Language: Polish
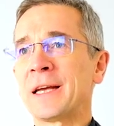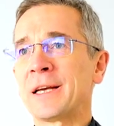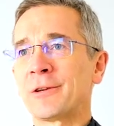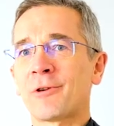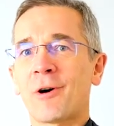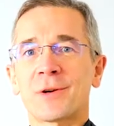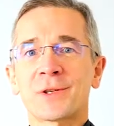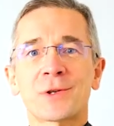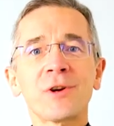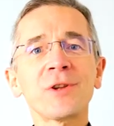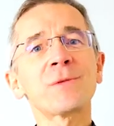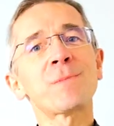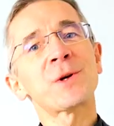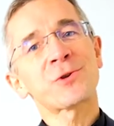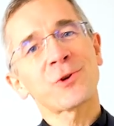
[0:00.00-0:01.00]
No, skąd
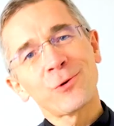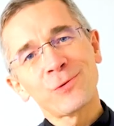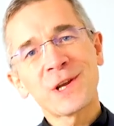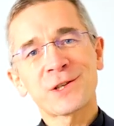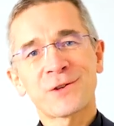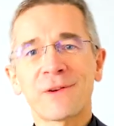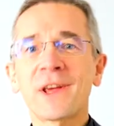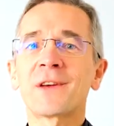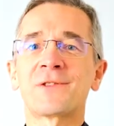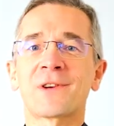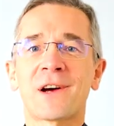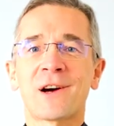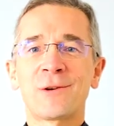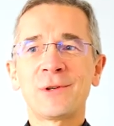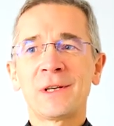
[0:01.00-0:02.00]
by żołnierz
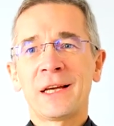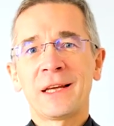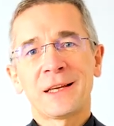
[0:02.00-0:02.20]
wiedział,